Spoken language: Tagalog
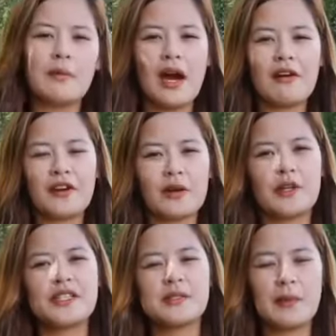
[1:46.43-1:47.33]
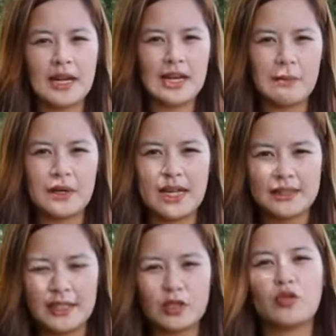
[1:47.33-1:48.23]
mga farmers is malalaman
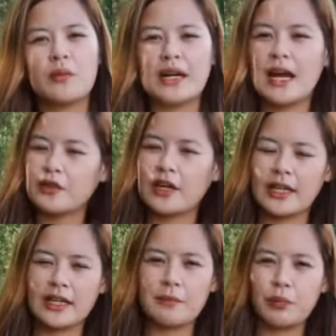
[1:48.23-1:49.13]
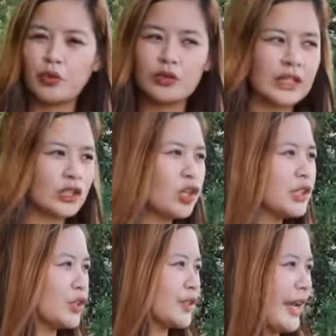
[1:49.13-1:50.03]
natin kung magkano ang naging puhunan ko
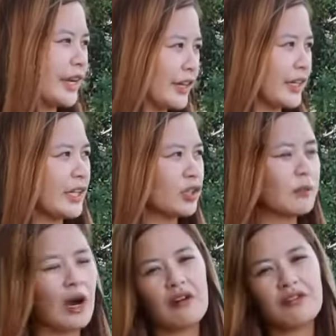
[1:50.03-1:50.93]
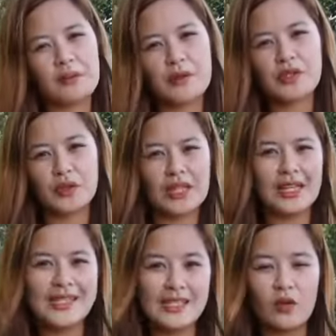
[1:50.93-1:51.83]
dito sa area na ito mga farmers So,
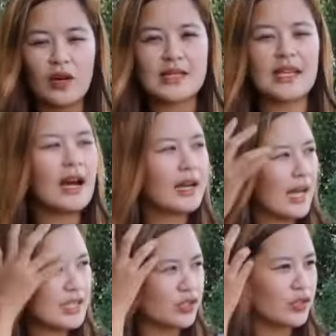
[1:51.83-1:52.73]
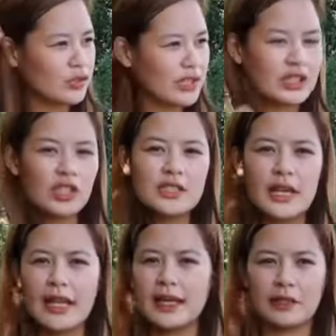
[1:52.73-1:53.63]
nililista ko kasi ang gastos ko dito
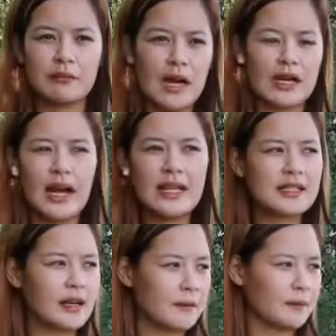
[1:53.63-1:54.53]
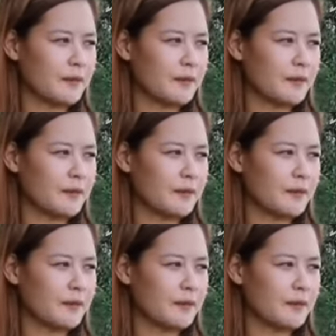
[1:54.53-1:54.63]
sa lahat ng bagay, sa